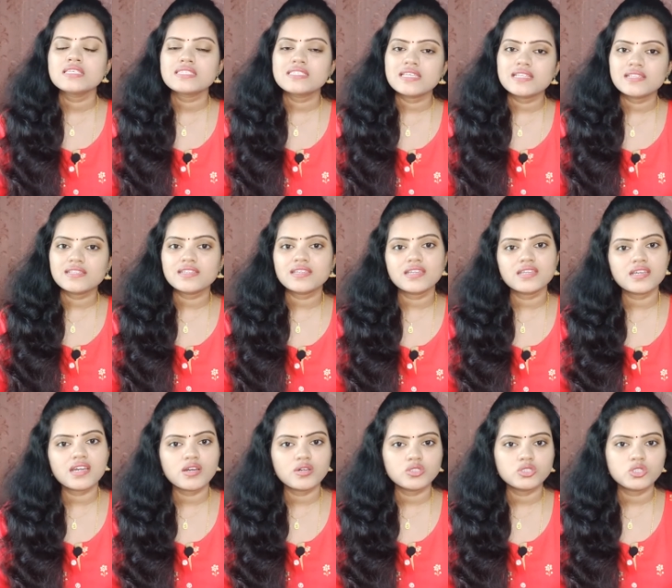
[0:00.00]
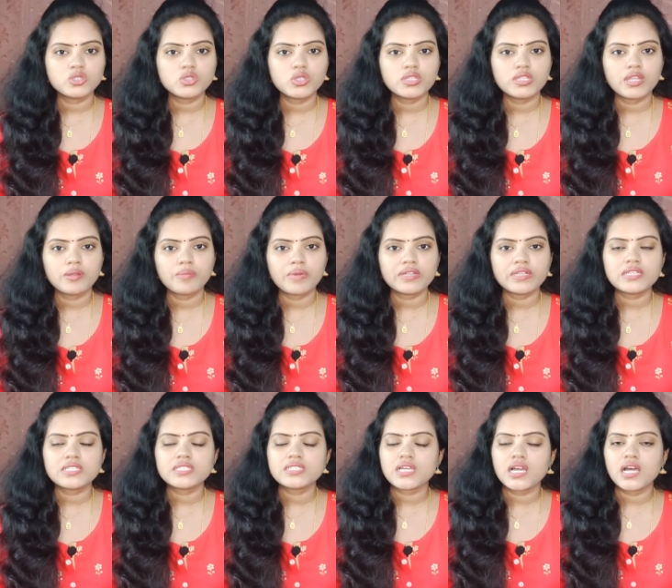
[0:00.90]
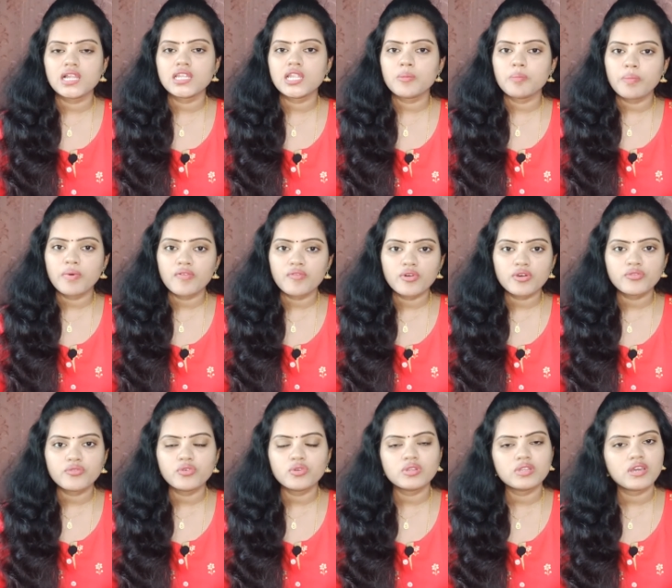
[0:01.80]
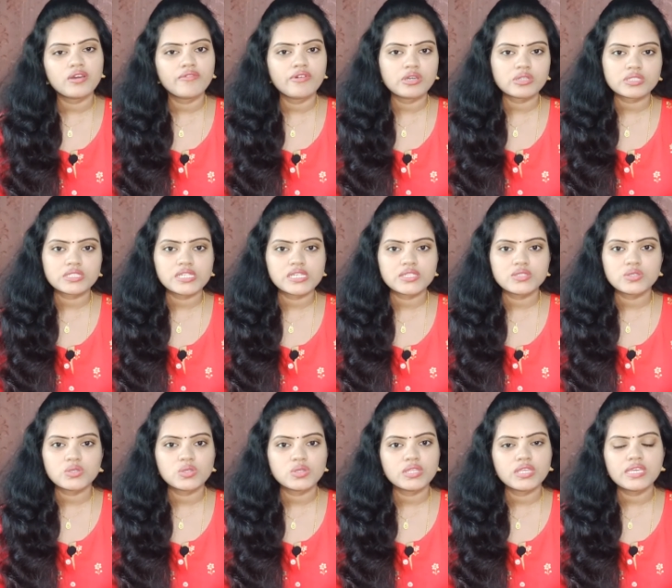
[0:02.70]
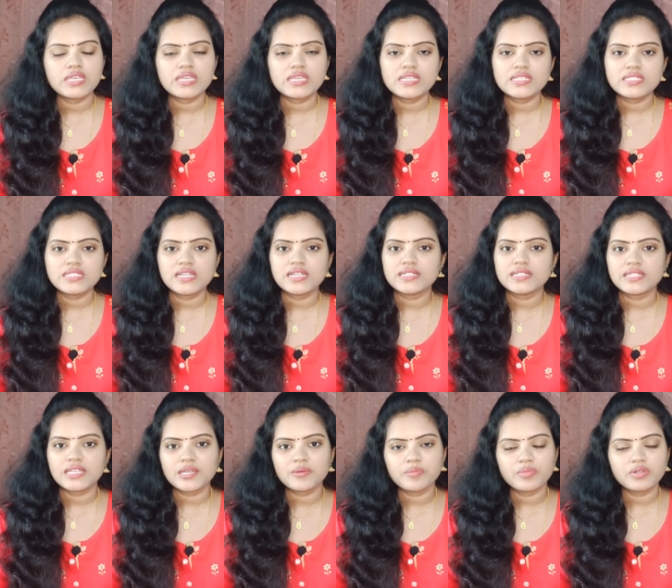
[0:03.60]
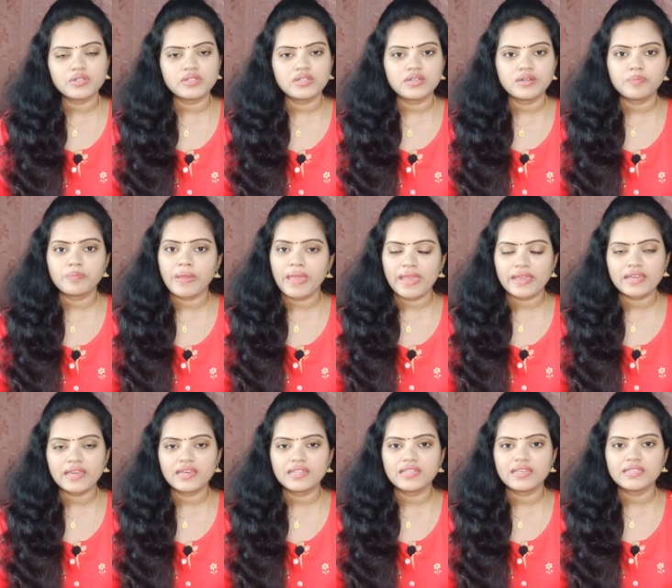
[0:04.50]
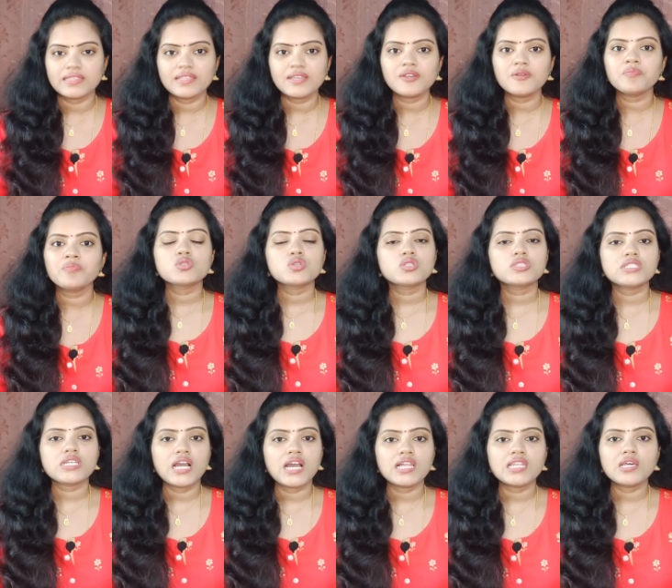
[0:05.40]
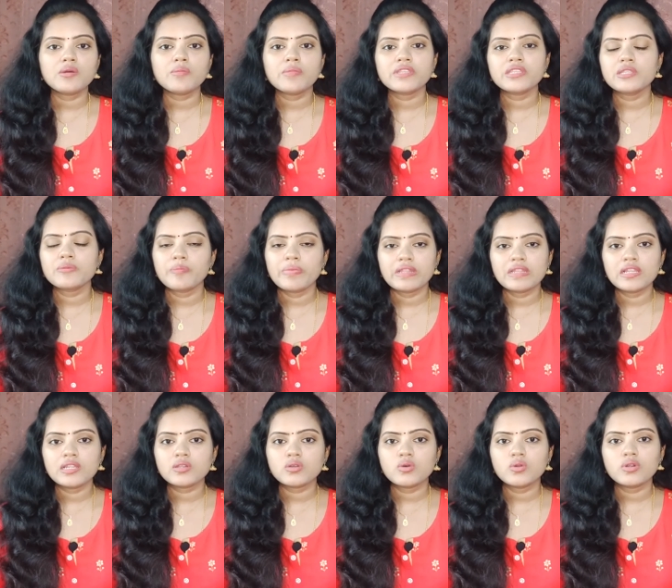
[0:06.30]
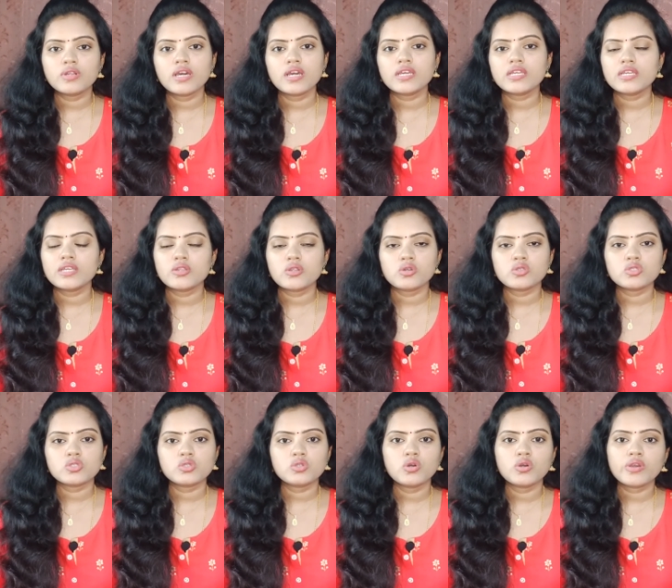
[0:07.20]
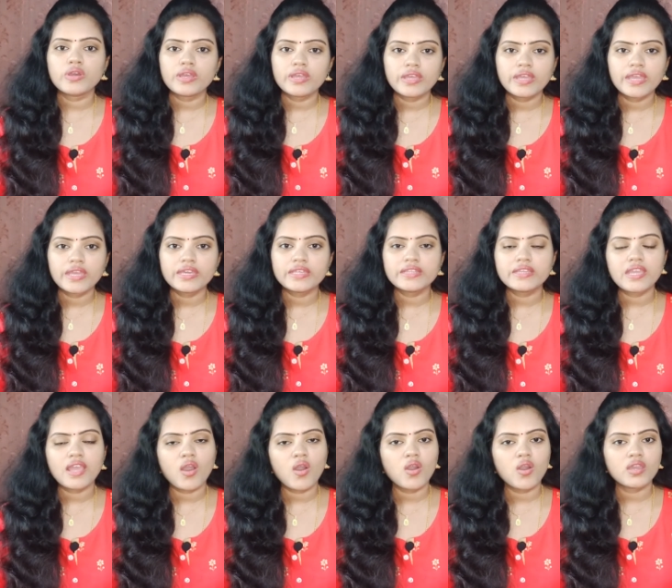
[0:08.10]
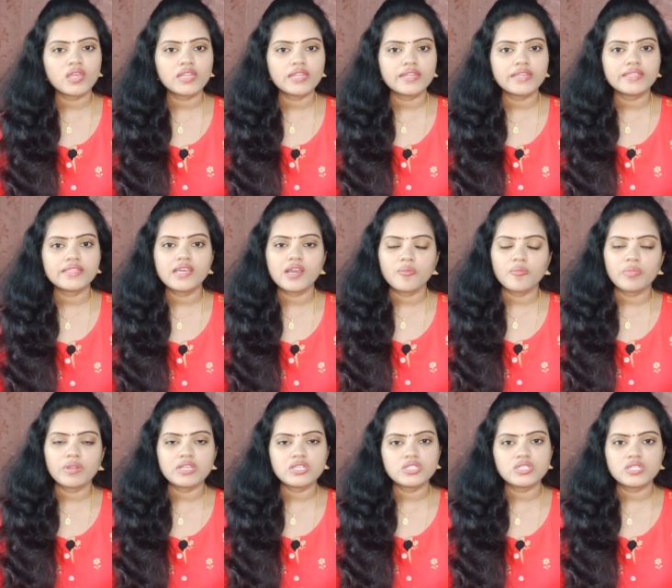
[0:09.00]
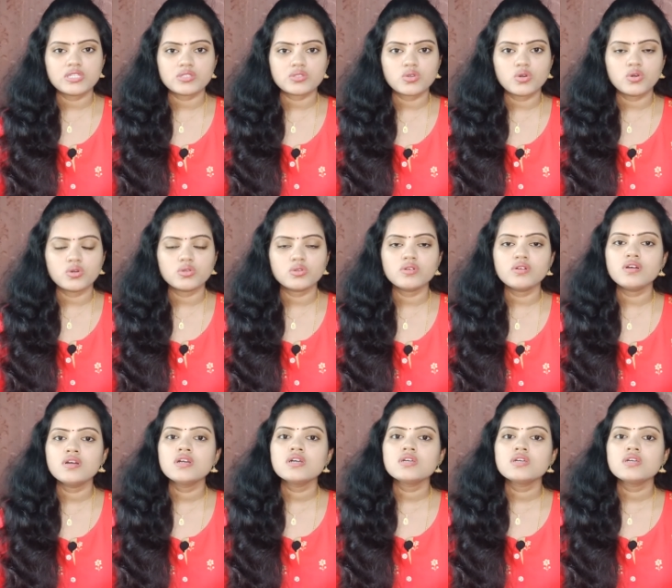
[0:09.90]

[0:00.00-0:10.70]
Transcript: సిల్కీగా ఉంచుతుంది అనమాట చాలా పవర్ఫుల్గా వర్క్ చేస్తుంది ఈ జెల్ టైప్ ప్యాక్ అనేది సో చాలా మంది పిల్లలు కూడా ఈ రోజుల్లో హెయిర్కి ఆయిల్ అనేది అప్లై చేసుకోరు